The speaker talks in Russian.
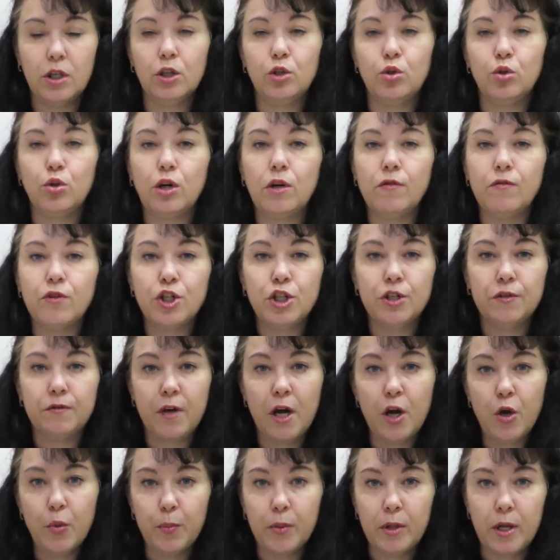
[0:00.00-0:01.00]
которые
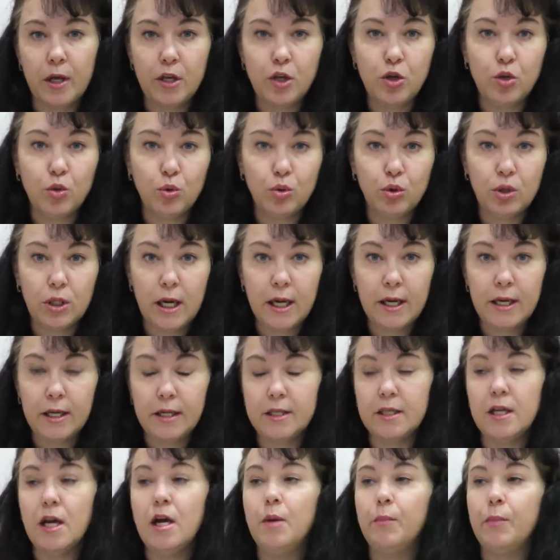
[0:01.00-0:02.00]
вышиваю, планирую
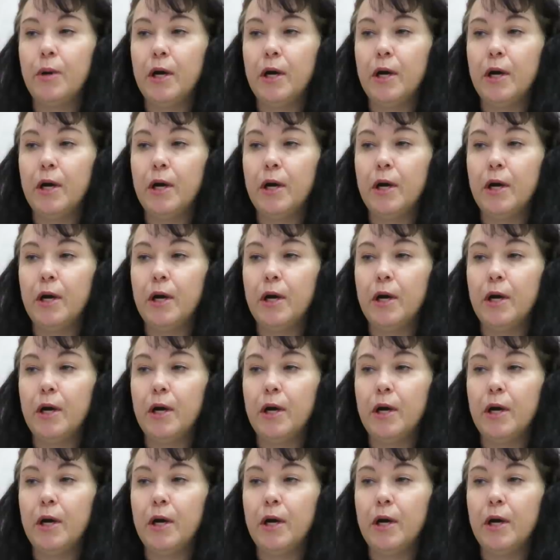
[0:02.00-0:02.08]
дарить.